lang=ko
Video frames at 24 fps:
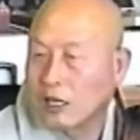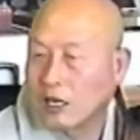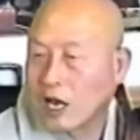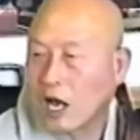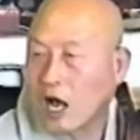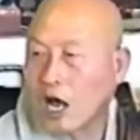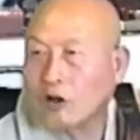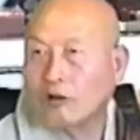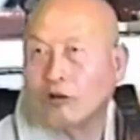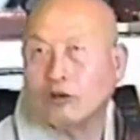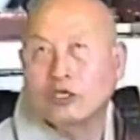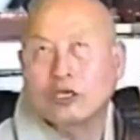
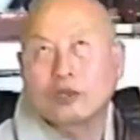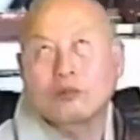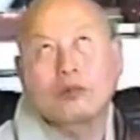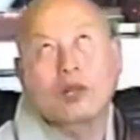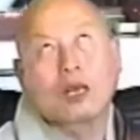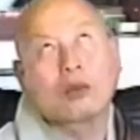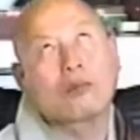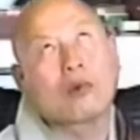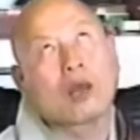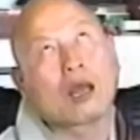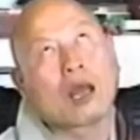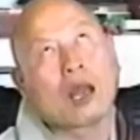한
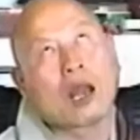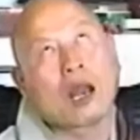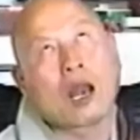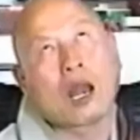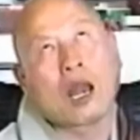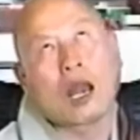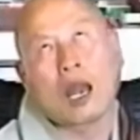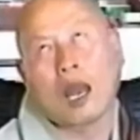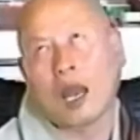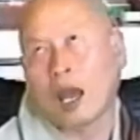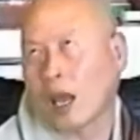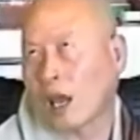50년 만에
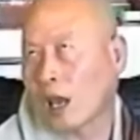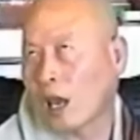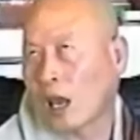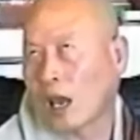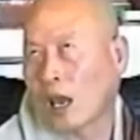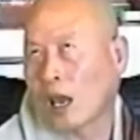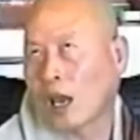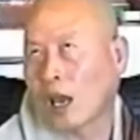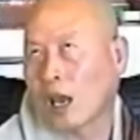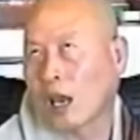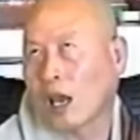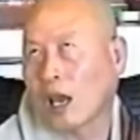
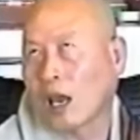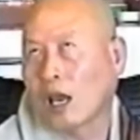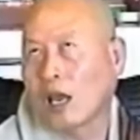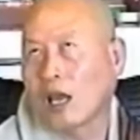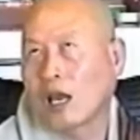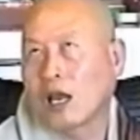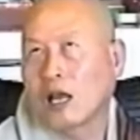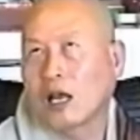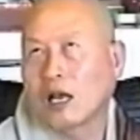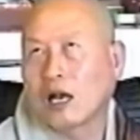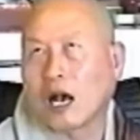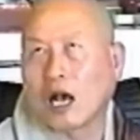
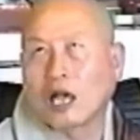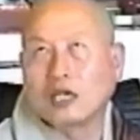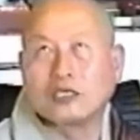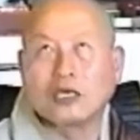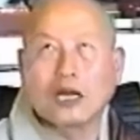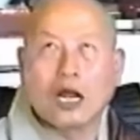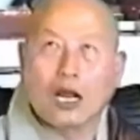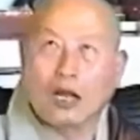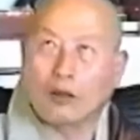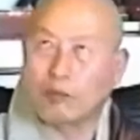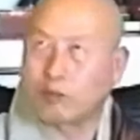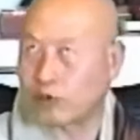
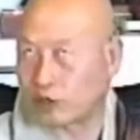가시나가